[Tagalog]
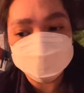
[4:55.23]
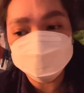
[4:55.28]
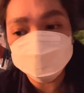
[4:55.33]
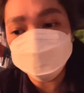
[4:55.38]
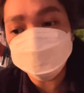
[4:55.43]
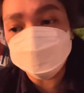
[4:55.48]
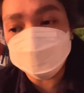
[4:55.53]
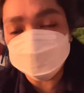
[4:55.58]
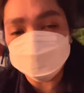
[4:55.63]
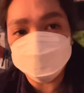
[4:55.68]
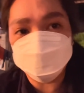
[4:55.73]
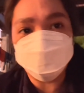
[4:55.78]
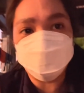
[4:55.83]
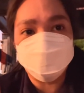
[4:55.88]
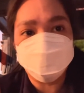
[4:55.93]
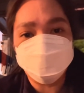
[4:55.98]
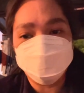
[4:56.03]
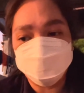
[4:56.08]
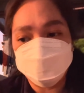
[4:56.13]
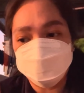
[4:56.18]
baba.
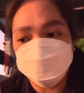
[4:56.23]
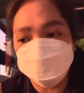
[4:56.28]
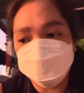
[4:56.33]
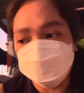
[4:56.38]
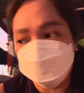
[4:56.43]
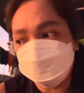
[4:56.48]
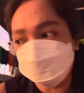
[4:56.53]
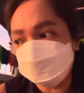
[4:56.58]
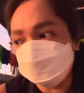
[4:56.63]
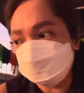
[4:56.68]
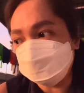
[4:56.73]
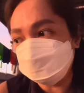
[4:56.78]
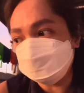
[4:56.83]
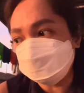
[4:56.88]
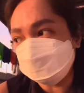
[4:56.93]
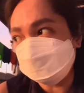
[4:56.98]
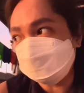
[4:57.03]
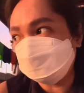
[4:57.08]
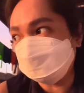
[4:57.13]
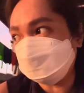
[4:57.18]
Kompleto na yung mga partition
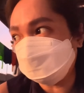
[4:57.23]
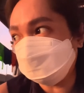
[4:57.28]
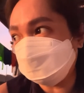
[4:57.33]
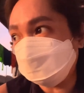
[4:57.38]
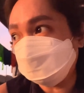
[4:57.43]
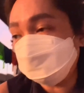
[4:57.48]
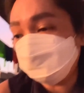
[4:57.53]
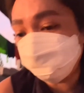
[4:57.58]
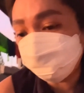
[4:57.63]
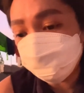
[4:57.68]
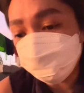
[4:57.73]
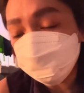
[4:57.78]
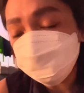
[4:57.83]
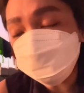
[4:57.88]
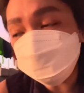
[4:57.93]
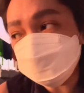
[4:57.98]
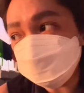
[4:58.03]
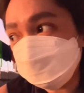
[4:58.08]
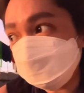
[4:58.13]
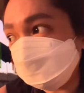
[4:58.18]
sa baba.
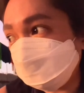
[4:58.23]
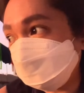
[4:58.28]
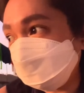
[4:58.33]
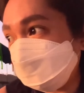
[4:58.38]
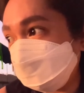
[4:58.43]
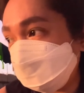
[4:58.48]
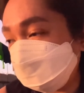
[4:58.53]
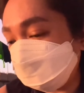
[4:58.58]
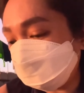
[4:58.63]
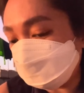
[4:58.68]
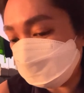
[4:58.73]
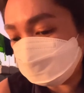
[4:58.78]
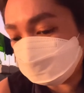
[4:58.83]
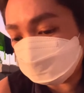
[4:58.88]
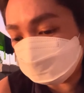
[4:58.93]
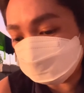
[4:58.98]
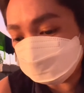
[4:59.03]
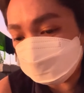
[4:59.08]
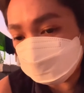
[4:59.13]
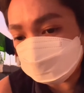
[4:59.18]
Medyo madilim lang eh.
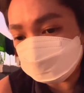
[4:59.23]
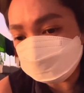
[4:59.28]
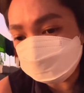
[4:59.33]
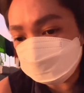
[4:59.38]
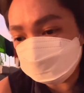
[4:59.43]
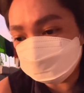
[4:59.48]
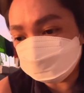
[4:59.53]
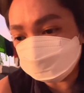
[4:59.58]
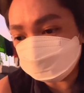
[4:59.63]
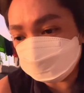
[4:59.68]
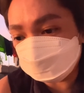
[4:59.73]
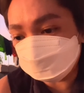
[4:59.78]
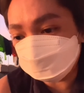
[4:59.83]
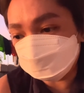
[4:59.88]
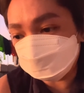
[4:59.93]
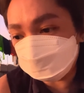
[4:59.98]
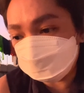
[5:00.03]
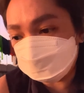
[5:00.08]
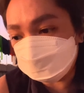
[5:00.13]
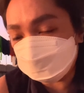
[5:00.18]
Wala kasing
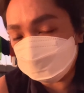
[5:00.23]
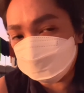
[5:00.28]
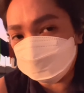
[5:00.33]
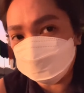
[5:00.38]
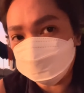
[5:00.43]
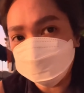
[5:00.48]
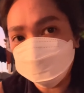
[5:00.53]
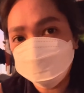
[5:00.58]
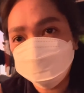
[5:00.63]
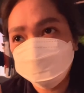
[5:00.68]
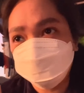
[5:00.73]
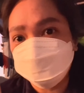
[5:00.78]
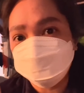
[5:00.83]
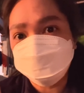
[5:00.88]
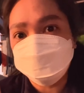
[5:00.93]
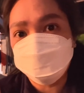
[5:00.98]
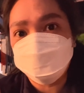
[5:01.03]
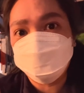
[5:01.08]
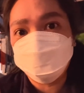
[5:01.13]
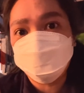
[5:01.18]
masyadong ilaw.
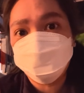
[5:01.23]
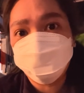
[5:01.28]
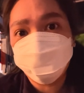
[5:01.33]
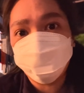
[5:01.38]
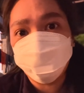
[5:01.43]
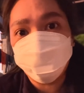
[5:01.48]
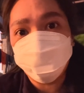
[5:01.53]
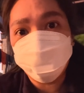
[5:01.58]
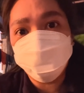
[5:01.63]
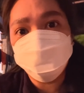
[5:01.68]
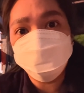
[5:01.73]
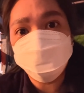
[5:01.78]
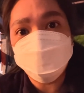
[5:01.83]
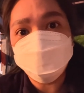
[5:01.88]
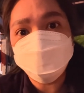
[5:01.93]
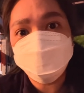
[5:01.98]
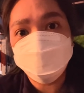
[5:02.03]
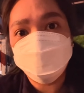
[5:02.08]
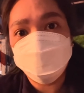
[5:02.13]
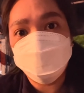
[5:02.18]
Kasi,
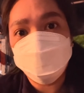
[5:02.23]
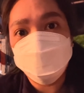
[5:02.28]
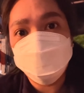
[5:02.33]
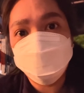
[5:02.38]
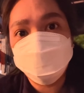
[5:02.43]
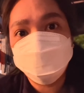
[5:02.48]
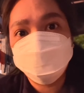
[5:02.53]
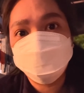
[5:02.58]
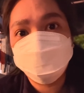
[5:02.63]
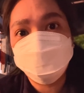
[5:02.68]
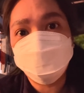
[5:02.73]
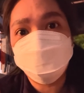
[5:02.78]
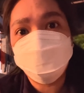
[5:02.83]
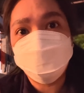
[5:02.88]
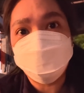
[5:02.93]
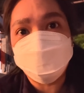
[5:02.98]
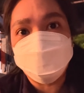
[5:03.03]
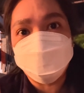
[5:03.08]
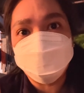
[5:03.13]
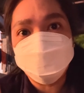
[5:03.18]
medyo gabi
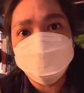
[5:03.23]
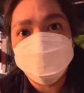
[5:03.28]
na.